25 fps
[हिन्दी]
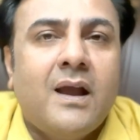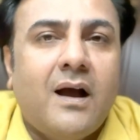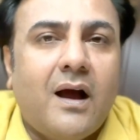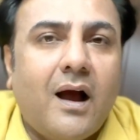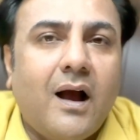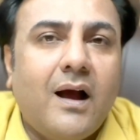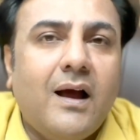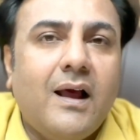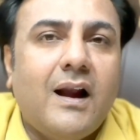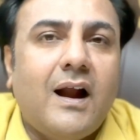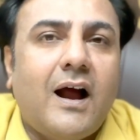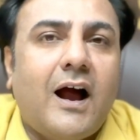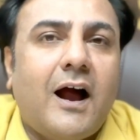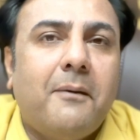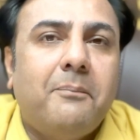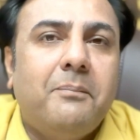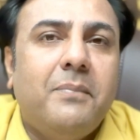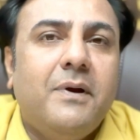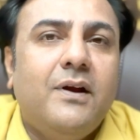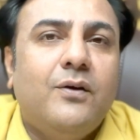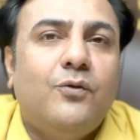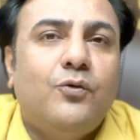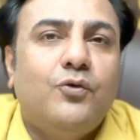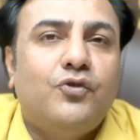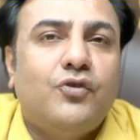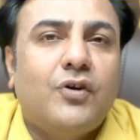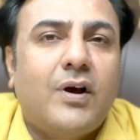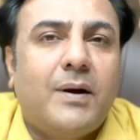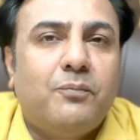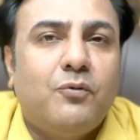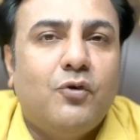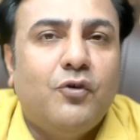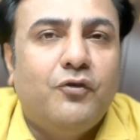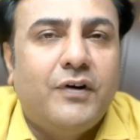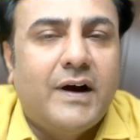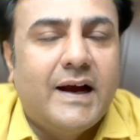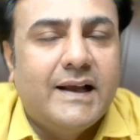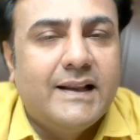अगर आपने कुछ
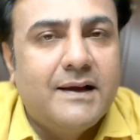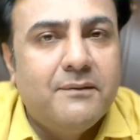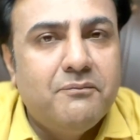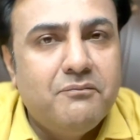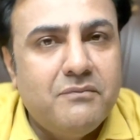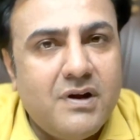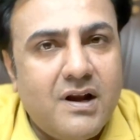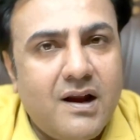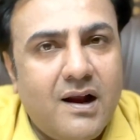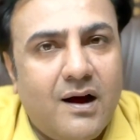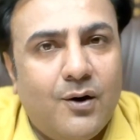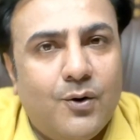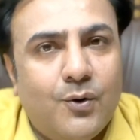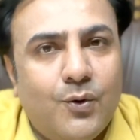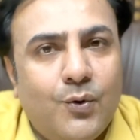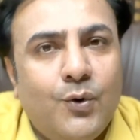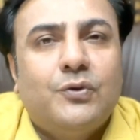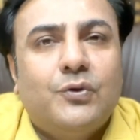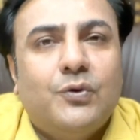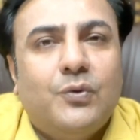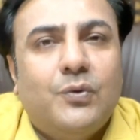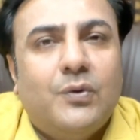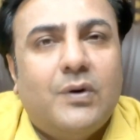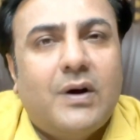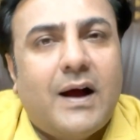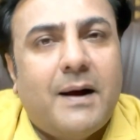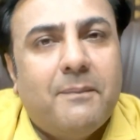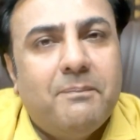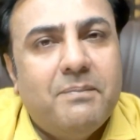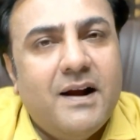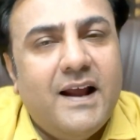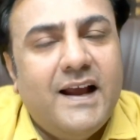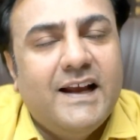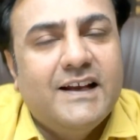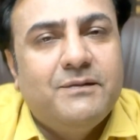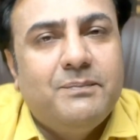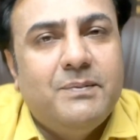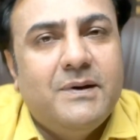आपको फायदा मिला हो तो
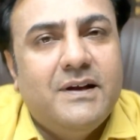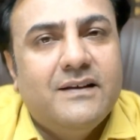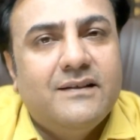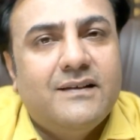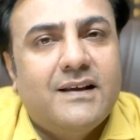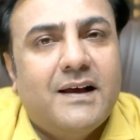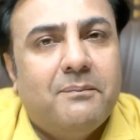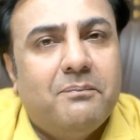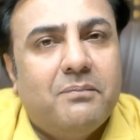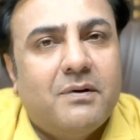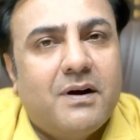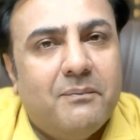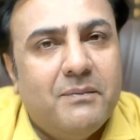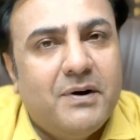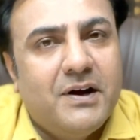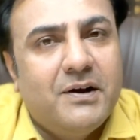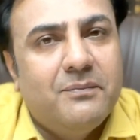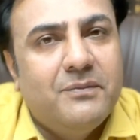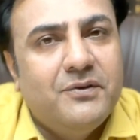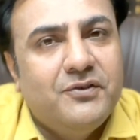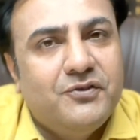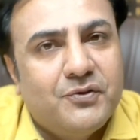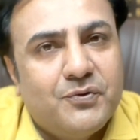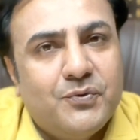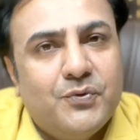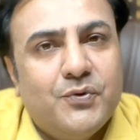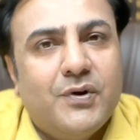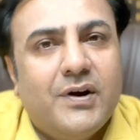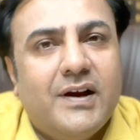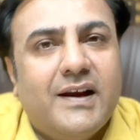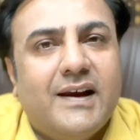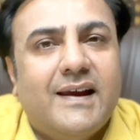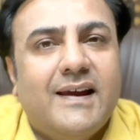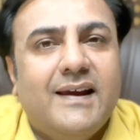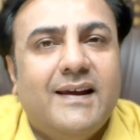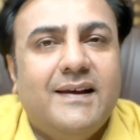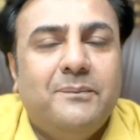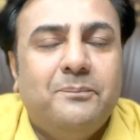अपना एक्सपीरियंस आप कमेंट में जरूर
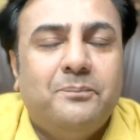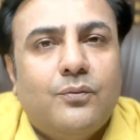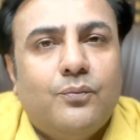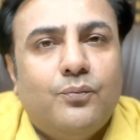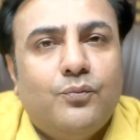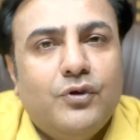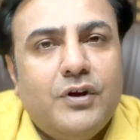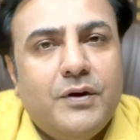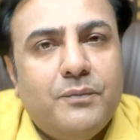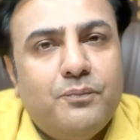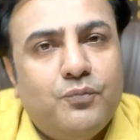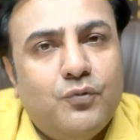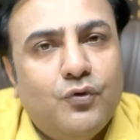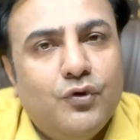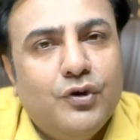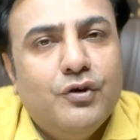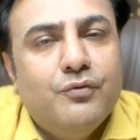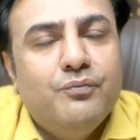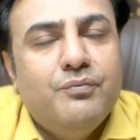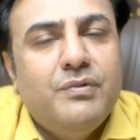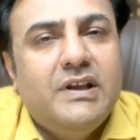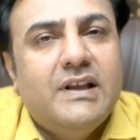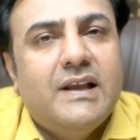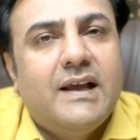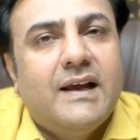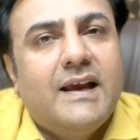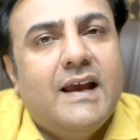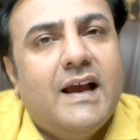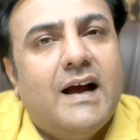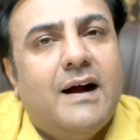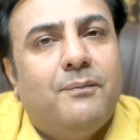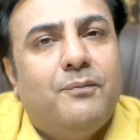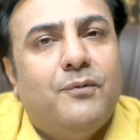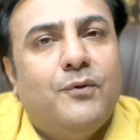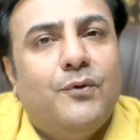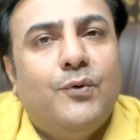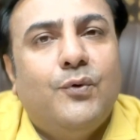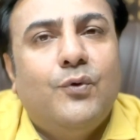लिखें मुझे पूरी उम्मीद है कि
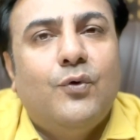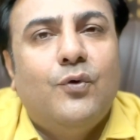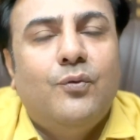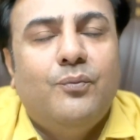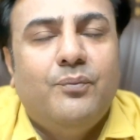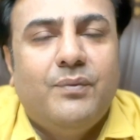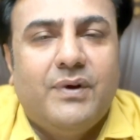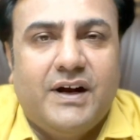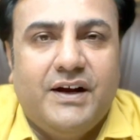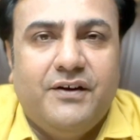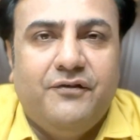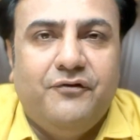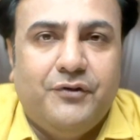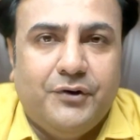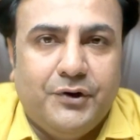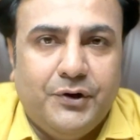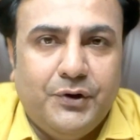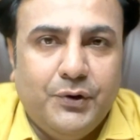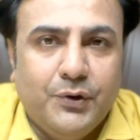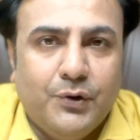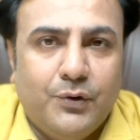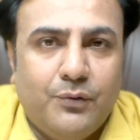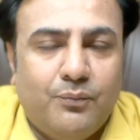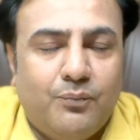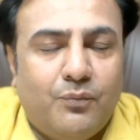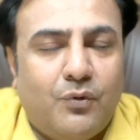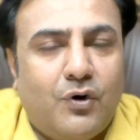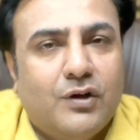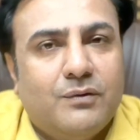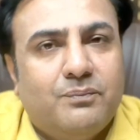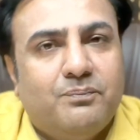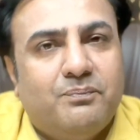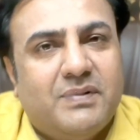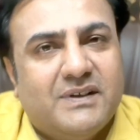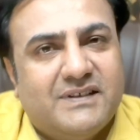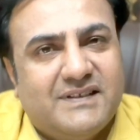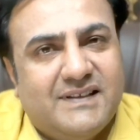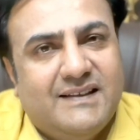आप लोगों को मेरा वीडियो
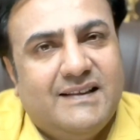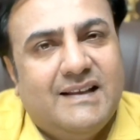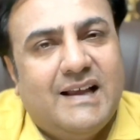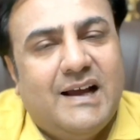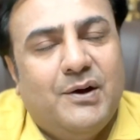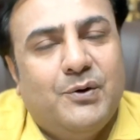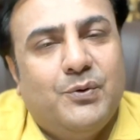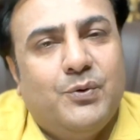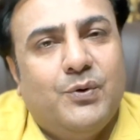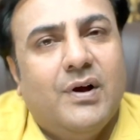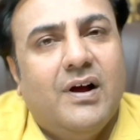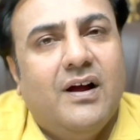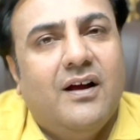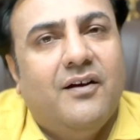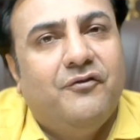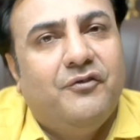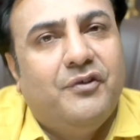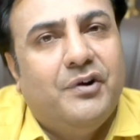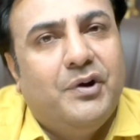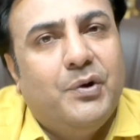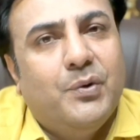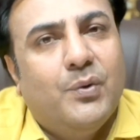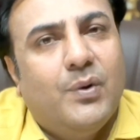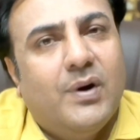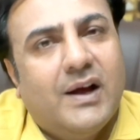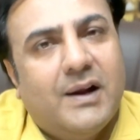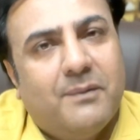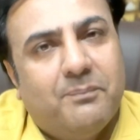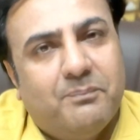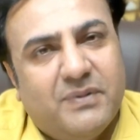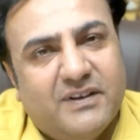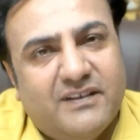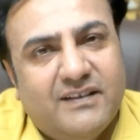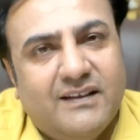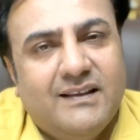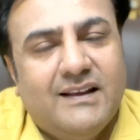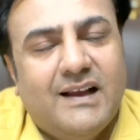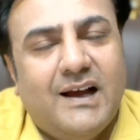बहुत पसंद आया होगा वीडियो अगर
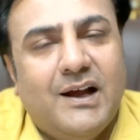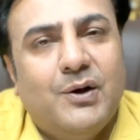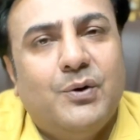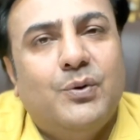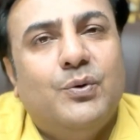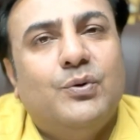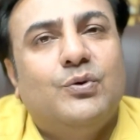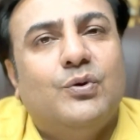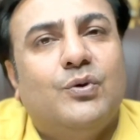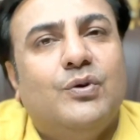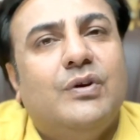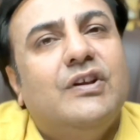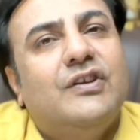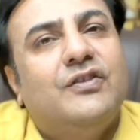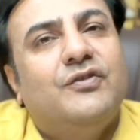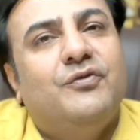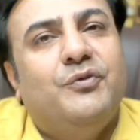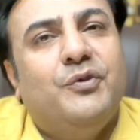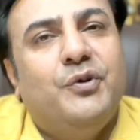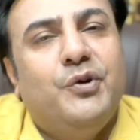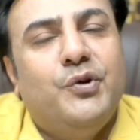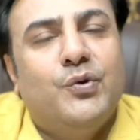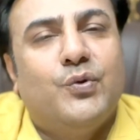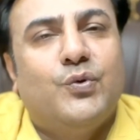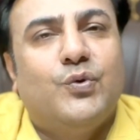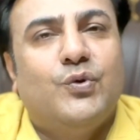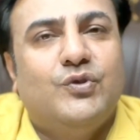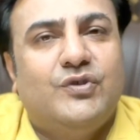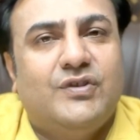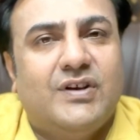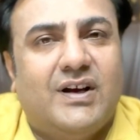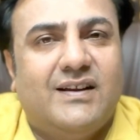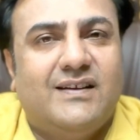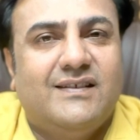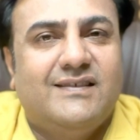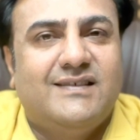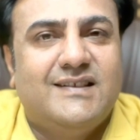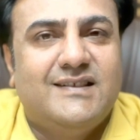पसंद आया हो तो इस वीडियो को
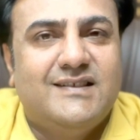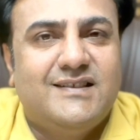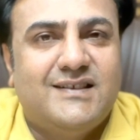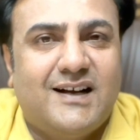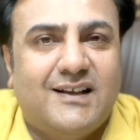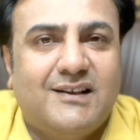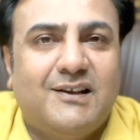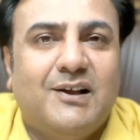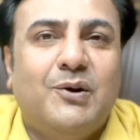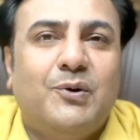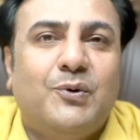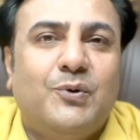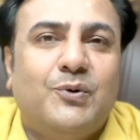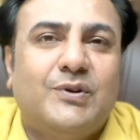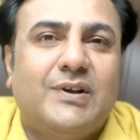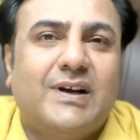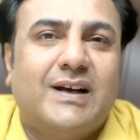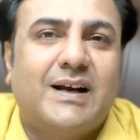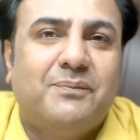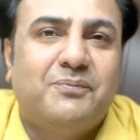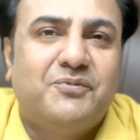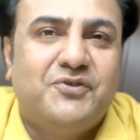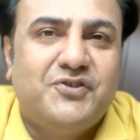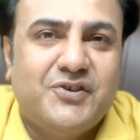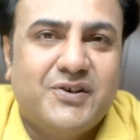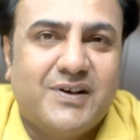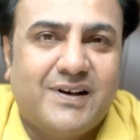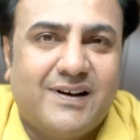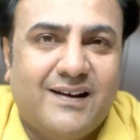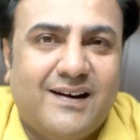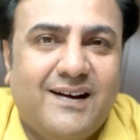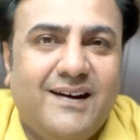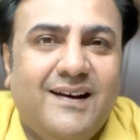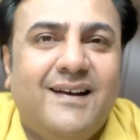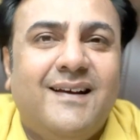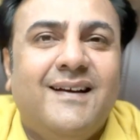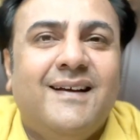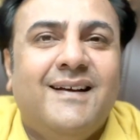ज्यादा से ज्यादा लोगों तक आप शेयर
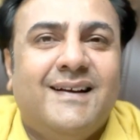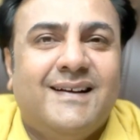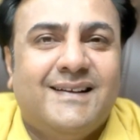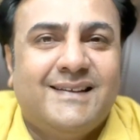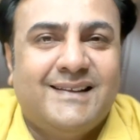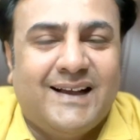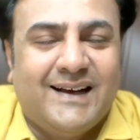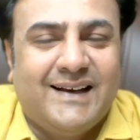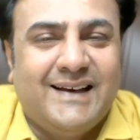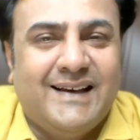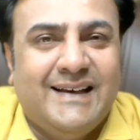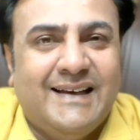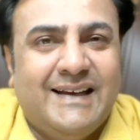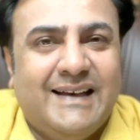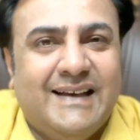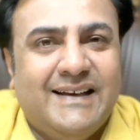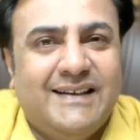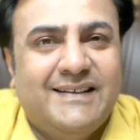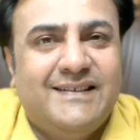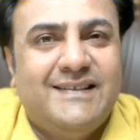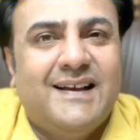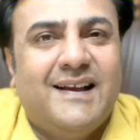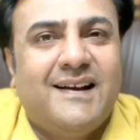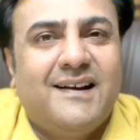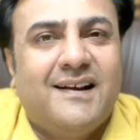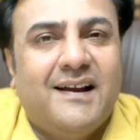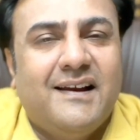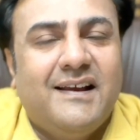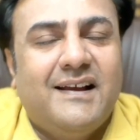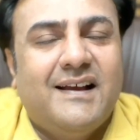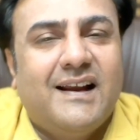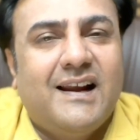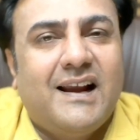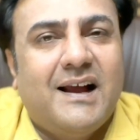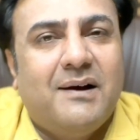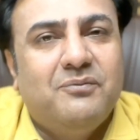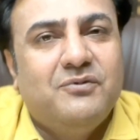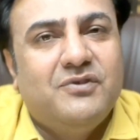करें ताकि इस जानकारी
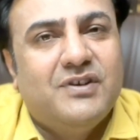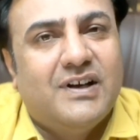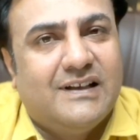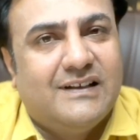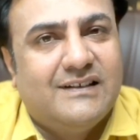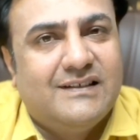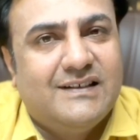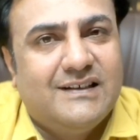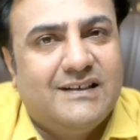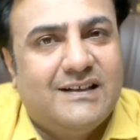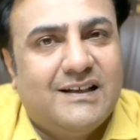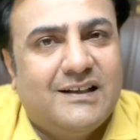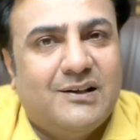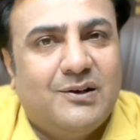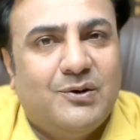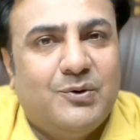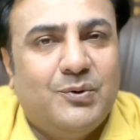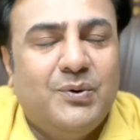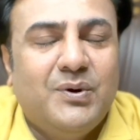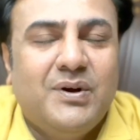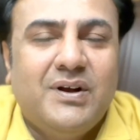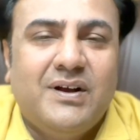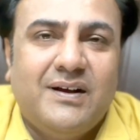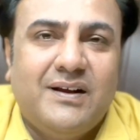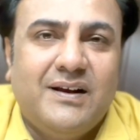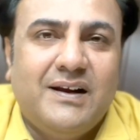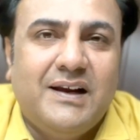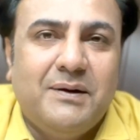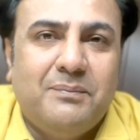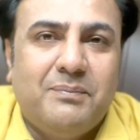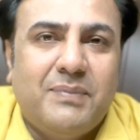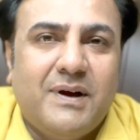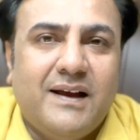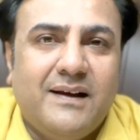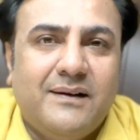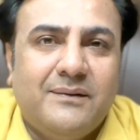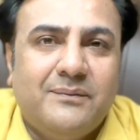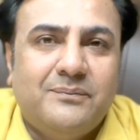का लाभ ज्यादा से ज्यादा लोग ले
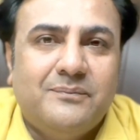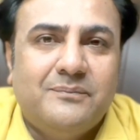पाए